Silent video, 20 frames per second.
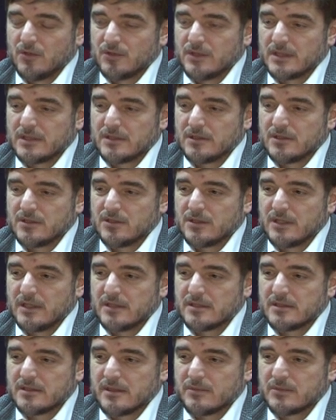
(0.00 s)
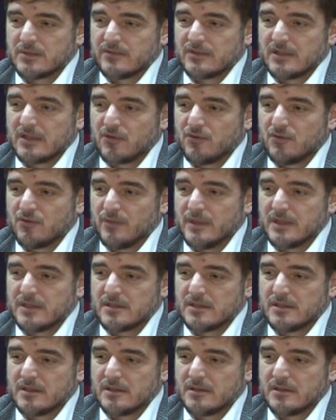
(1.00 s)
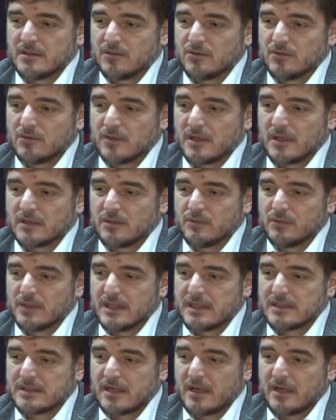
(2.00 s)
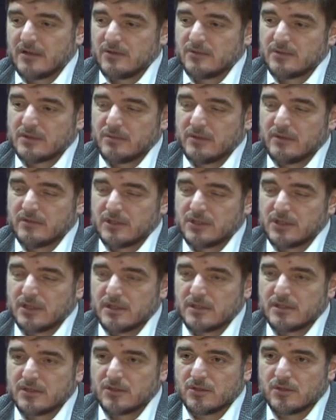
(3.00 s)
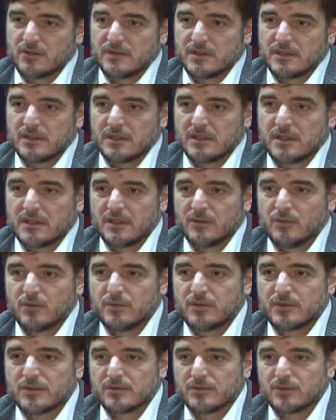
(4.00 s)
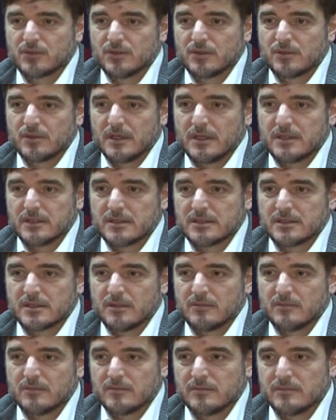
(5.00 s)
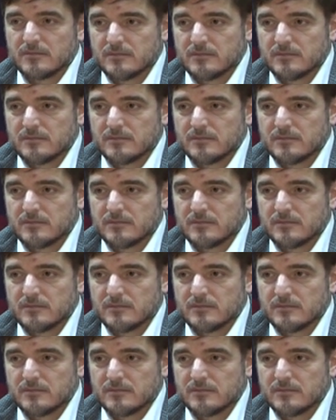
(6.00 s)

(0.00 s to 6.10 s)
у нас начинается там со второго места, ну, как-то мы настраиваем себя в начале сезона всегда таким образом, что это для нас там